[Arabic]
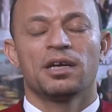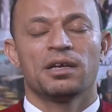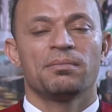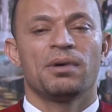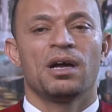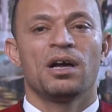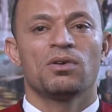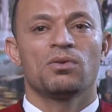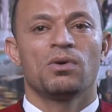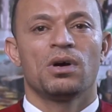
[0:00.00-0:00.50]
كان
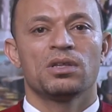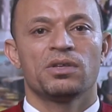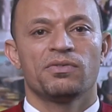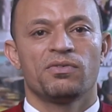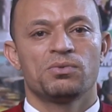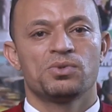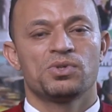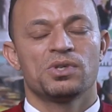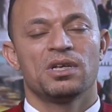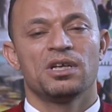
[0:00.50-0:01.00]
معاكم عاطف
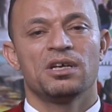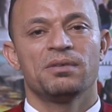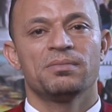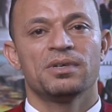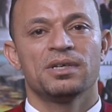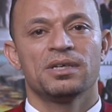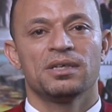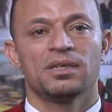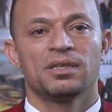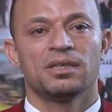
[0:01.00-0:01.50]
ابو
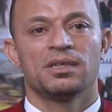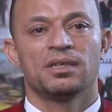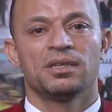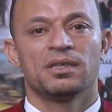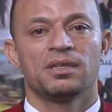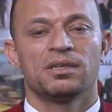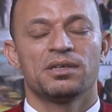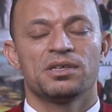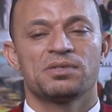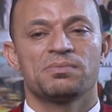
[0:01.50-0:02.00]
سلامه
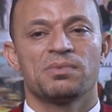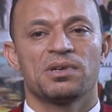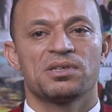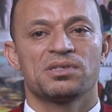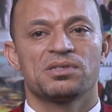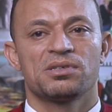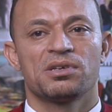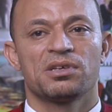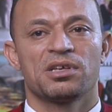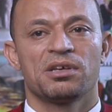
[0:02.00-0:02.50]
آه، رئيس
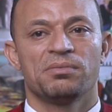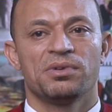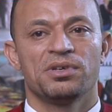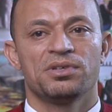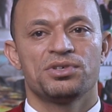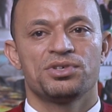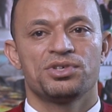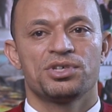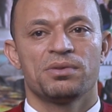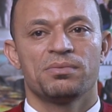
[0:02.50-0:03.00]
مجلس اداره جمعيه
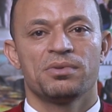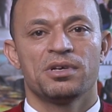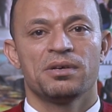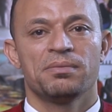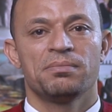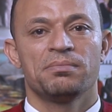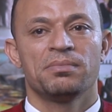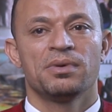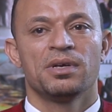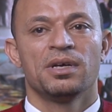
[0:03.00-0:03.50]

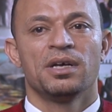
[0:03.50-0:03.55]
الشباب